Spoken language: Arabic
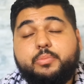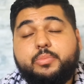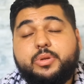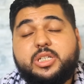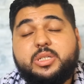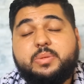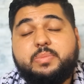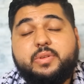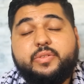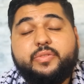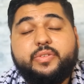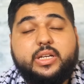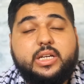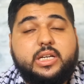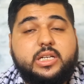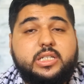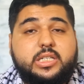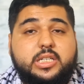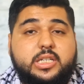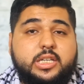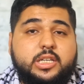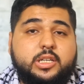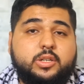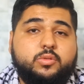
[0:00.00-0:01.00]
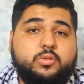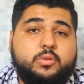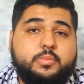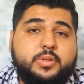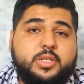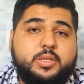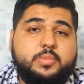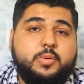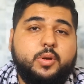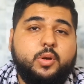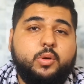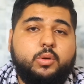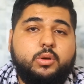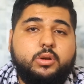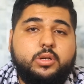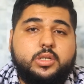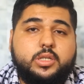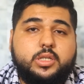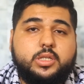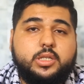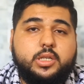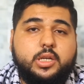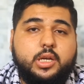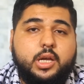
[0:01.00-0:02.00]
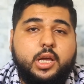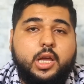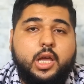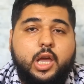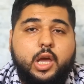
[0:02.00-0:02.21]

باسم فلسطين وباسم القدس